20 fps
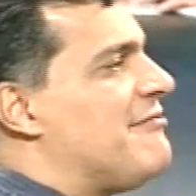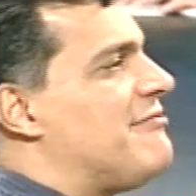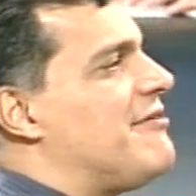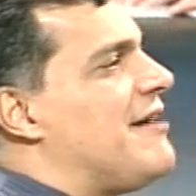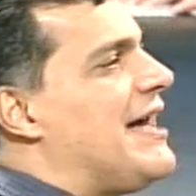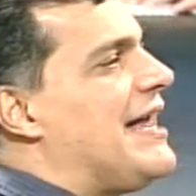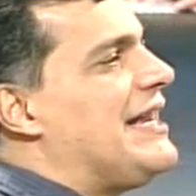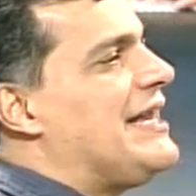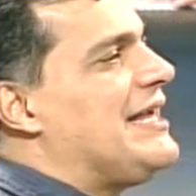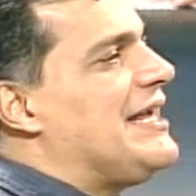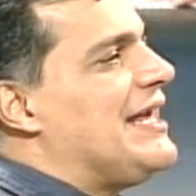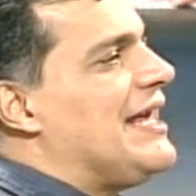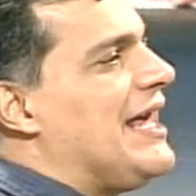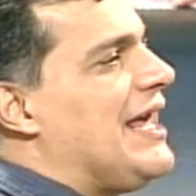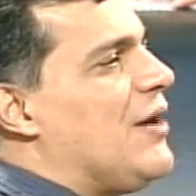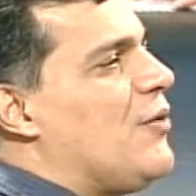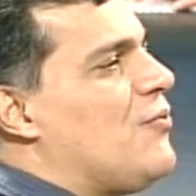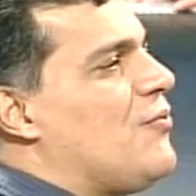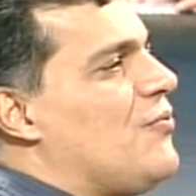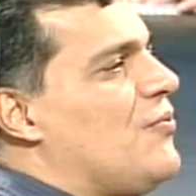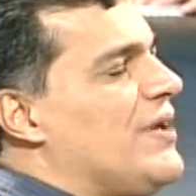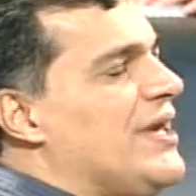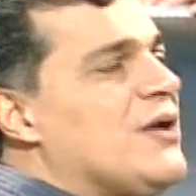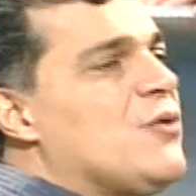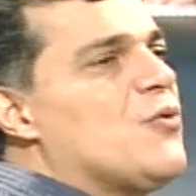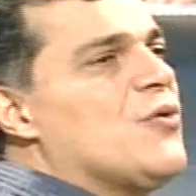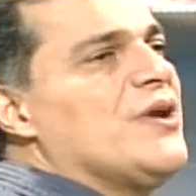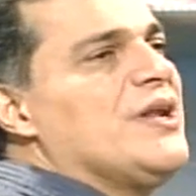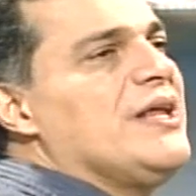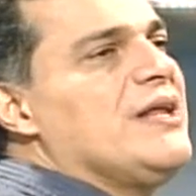Vale é um
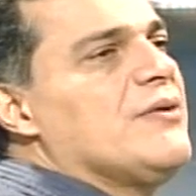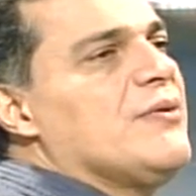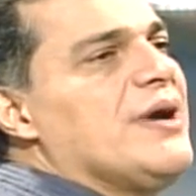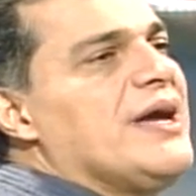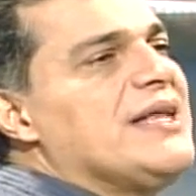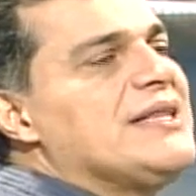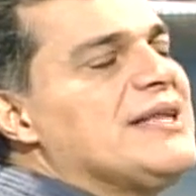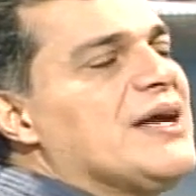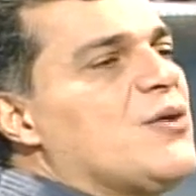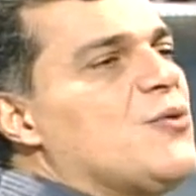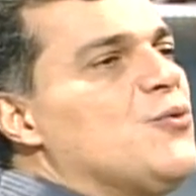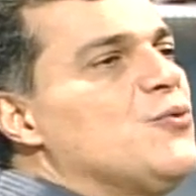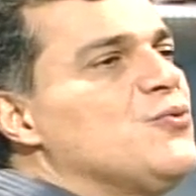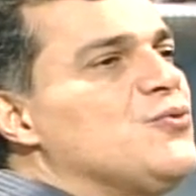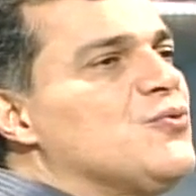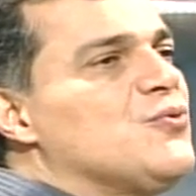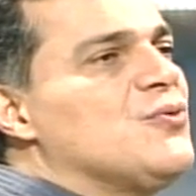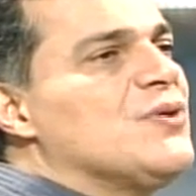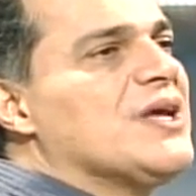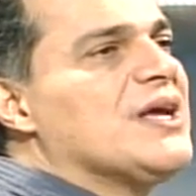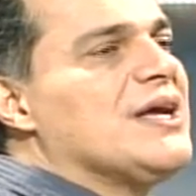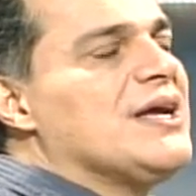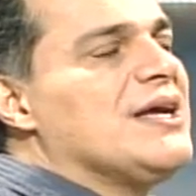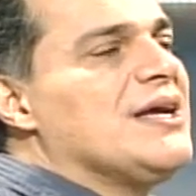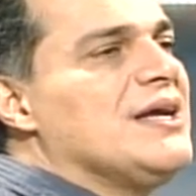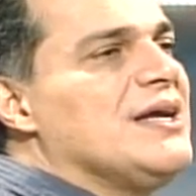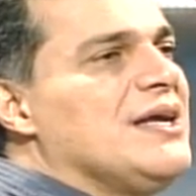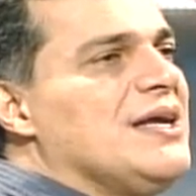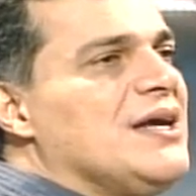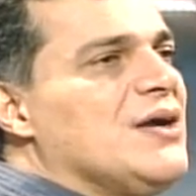ícone, não é, da
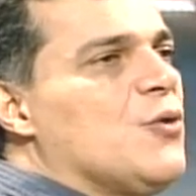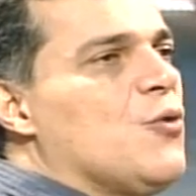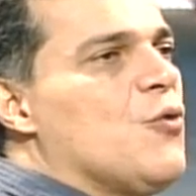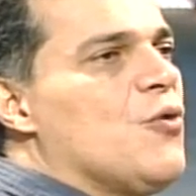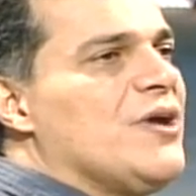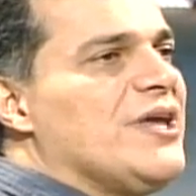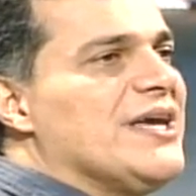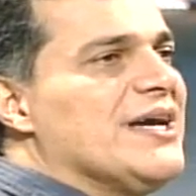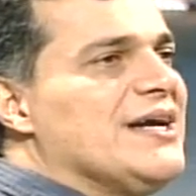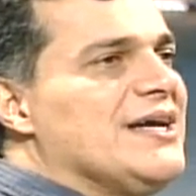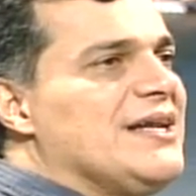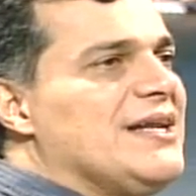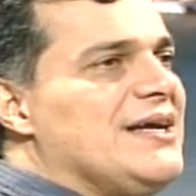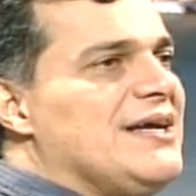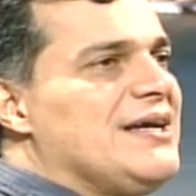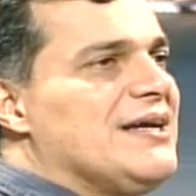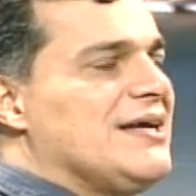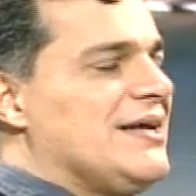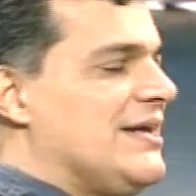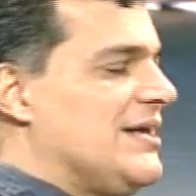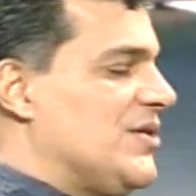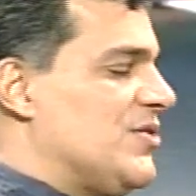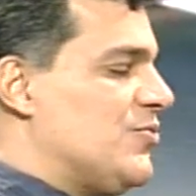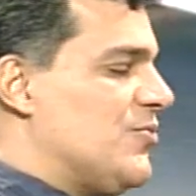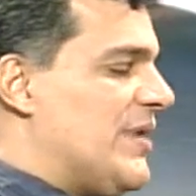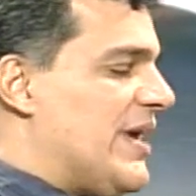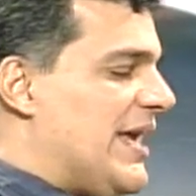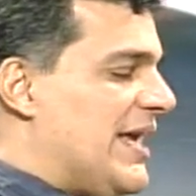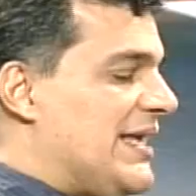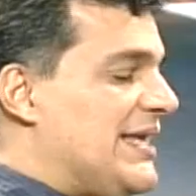cultura goiana,
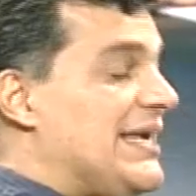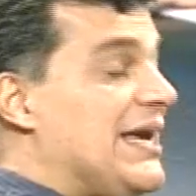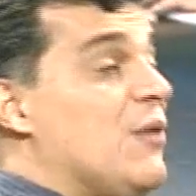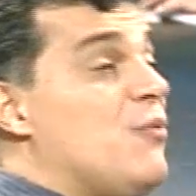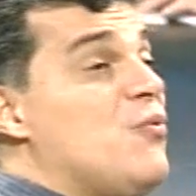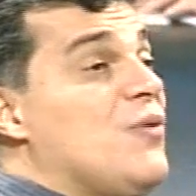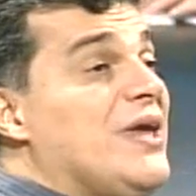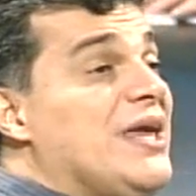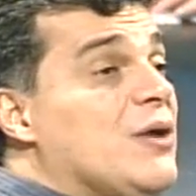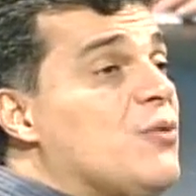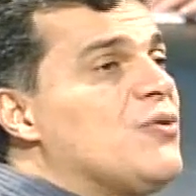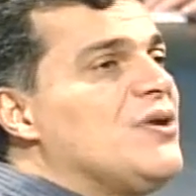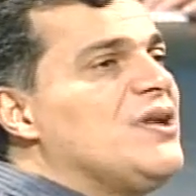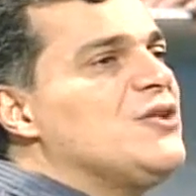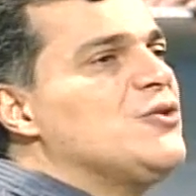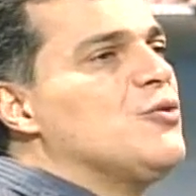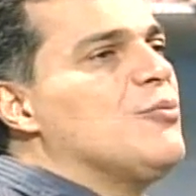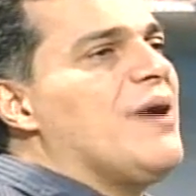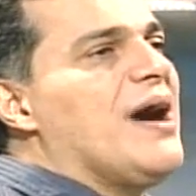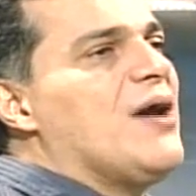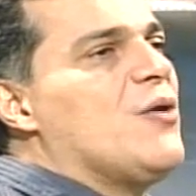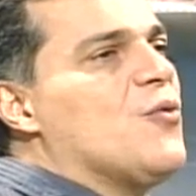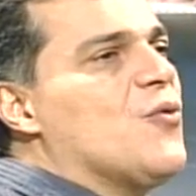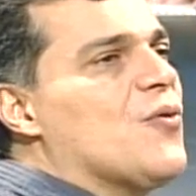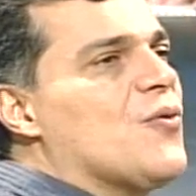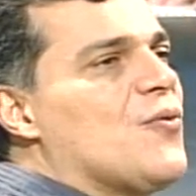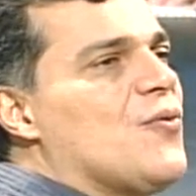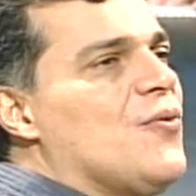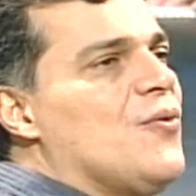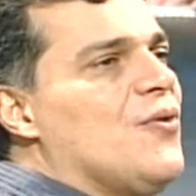não é, e é um ícone do
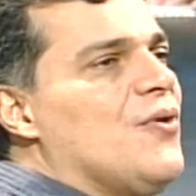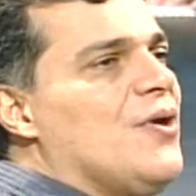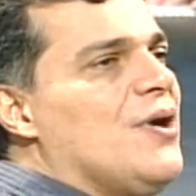barroco.